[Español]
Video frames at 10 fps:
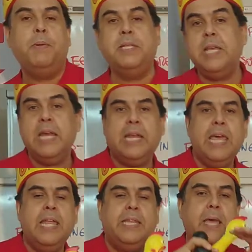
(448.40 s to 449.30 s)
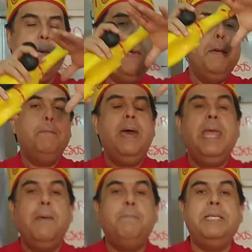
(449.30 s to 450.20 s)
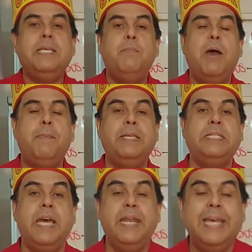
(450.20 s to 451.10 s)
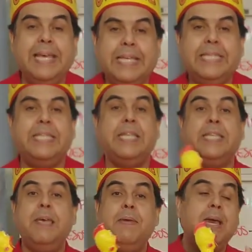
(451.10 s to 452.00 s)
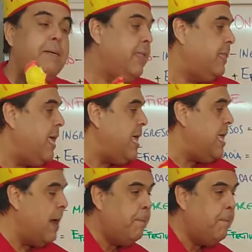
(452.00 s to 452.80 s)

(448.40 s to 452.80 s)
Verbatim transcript: potenciales clientes, para que empecemos a pensar sistémicamente y